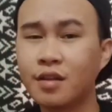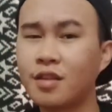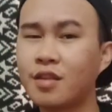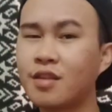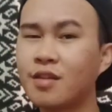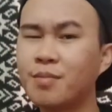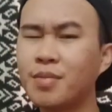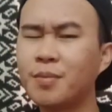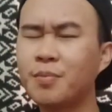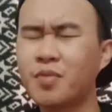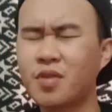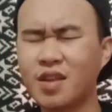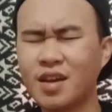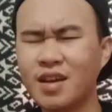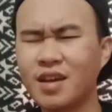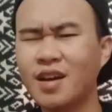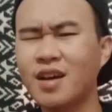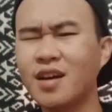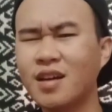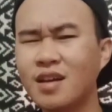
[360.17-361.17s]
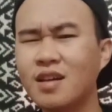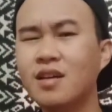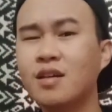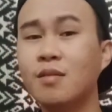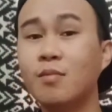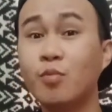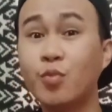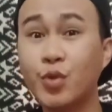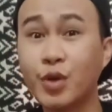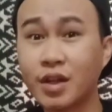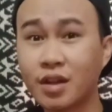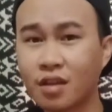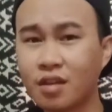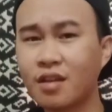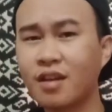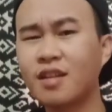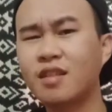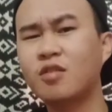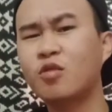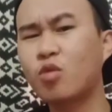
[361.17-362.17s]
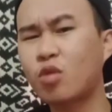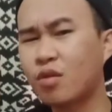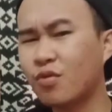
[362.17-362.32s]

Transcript: sebab saya buat 100